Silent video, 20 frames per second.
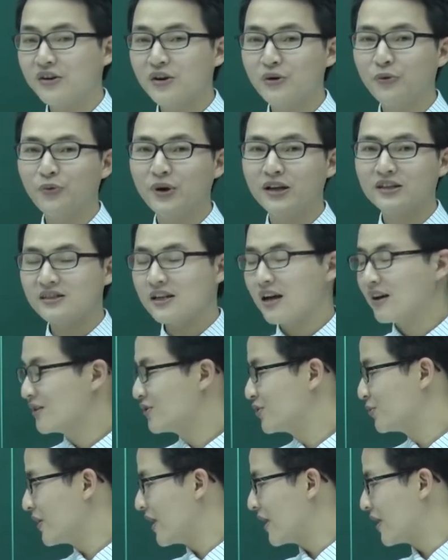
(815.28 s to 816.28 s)
đừng quên rằng
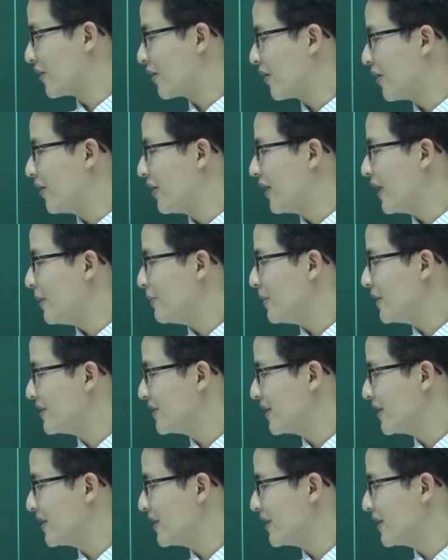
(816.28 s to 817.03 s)
chúng ta đã có fx